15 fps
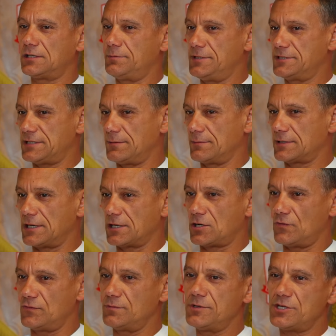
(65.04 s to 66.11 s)
kibicem
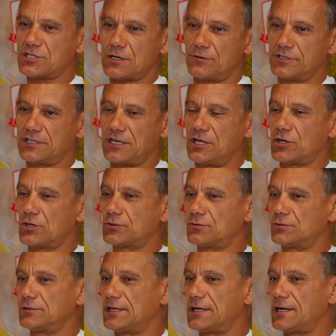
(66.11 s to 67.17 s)
Krakowi, mieszkał niedaleko
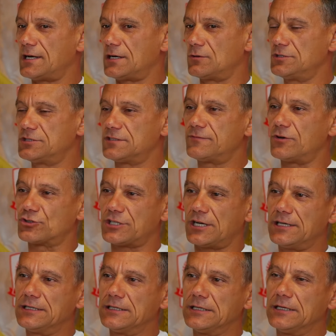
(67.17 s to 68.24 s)
tu na ulicy
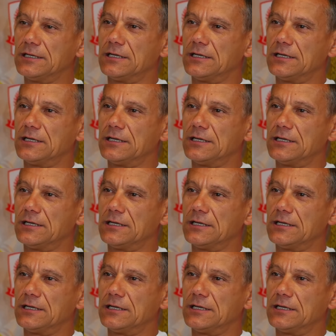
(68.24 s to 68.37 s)
Fosza,